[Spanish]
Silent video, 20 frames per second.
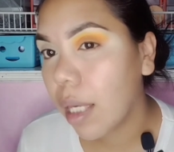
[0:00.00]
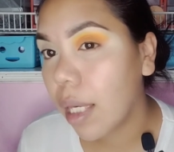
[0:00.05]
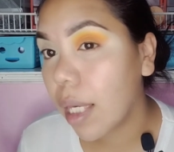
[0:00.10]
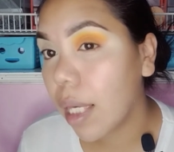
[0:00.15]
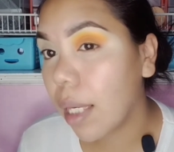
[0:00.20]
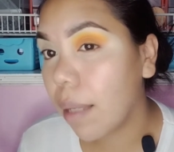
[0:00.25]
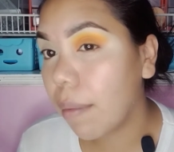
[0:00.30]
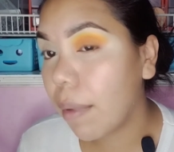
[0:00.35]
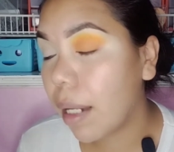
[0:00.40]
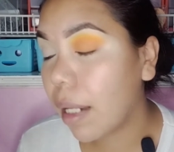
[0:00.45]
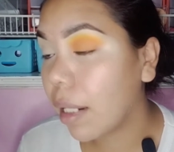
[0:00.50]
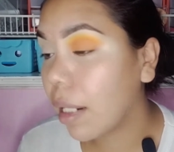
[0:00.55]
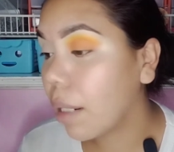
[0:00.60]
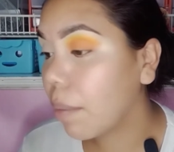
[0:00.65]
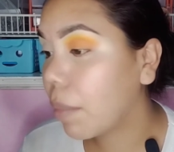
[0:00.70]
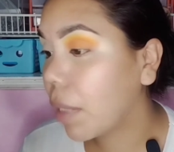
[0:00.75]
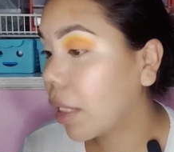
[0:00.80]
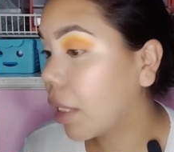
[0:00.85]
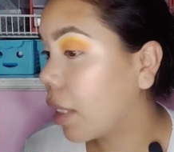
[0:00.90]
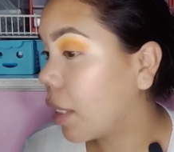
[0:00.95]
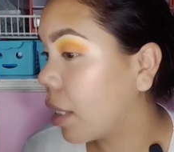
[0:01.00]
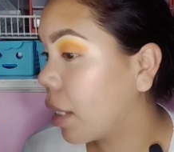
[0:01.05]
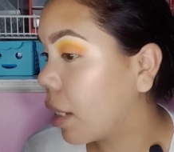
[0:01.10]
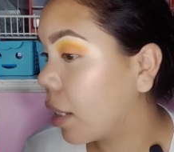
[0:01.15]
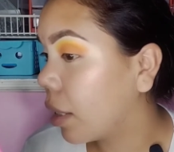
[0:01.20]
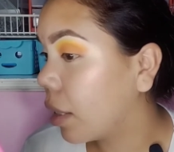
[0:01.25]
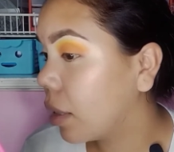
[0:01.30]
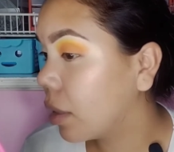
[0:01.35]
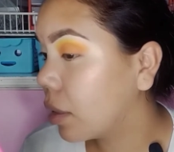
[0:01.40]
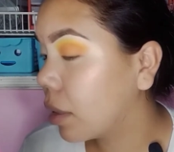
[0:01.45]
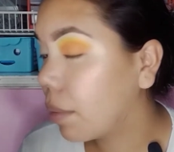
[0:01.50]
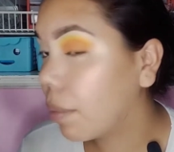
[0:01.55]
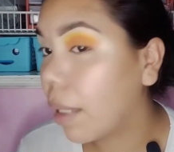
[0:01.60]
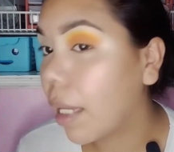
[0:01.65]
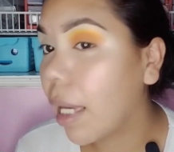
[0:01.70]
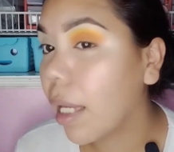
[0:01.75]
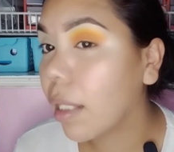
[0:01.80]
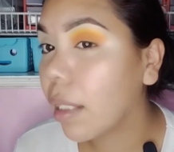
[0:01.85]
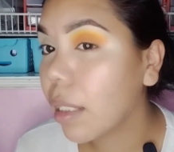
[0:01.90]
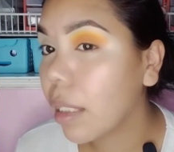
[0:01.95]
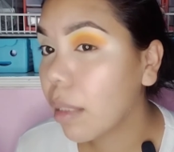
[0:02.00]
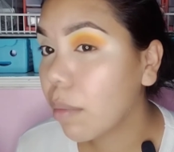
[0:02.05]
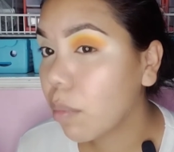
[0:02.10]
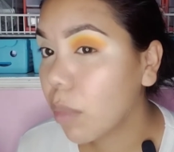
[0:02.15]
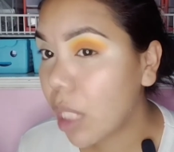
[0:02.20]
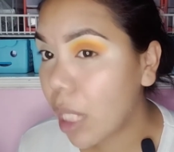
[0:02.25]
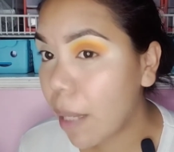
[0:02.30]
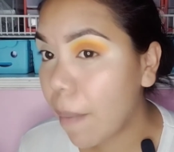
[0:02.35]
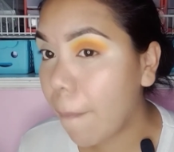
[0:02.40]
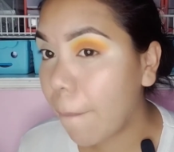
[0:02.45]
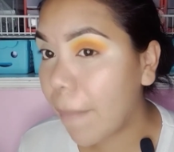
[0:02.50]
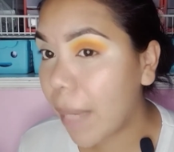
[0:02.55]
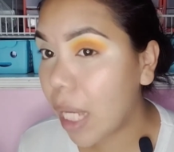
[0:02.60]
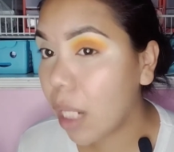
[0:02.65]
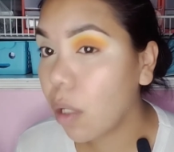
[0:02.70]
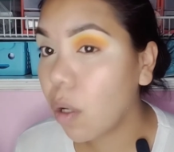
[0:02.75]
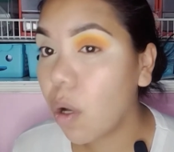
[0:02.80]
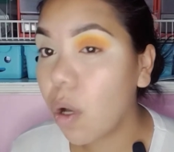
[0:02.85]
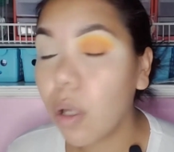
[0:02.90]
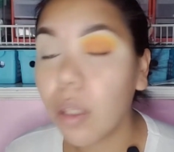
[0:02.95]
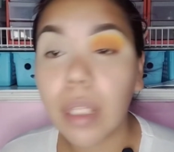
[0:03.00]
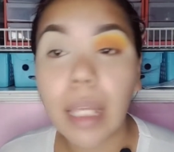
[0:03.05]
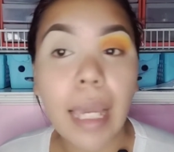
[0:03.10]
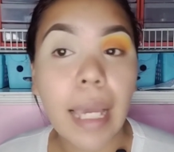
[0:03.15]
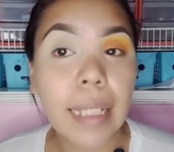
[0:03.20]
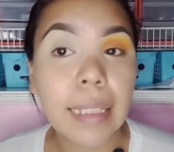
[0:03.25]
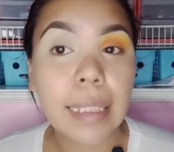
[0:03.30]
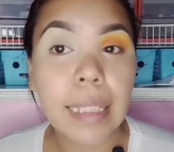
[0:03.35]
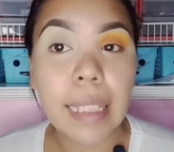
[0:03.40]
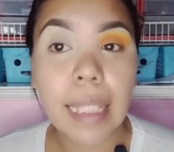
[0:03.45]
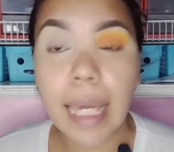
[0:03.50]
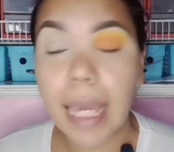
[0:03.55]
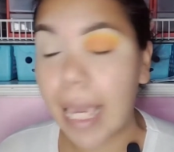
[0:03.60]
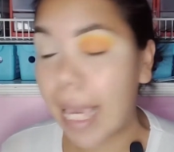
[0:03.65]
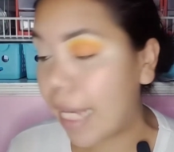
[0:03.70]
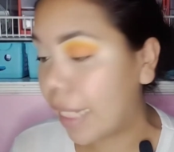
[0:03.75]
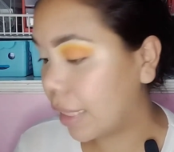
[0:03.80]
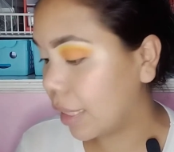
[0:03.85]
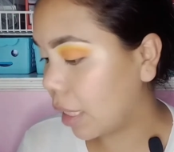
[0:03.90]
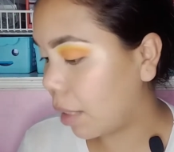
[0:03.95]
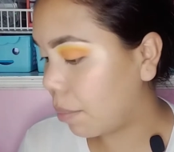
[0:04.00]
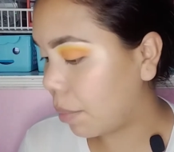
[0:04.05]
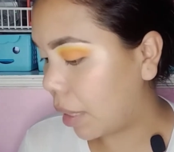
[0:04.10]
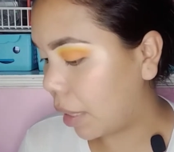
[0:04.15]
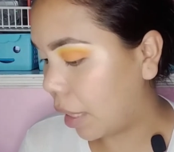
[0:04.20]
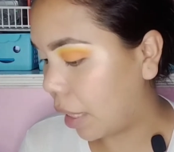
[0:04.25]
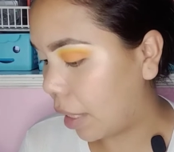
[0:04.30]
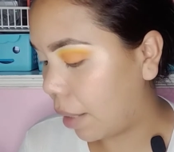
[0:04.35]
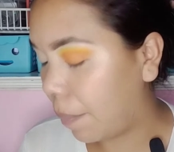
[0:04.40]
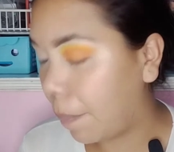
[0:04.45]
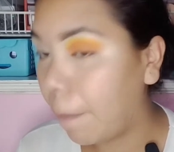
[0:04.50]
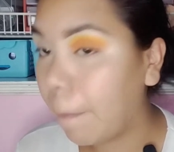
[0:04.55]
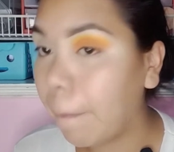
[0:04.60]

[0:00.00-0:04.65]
Y vean el maquillaje, se ve divino así de esta manera.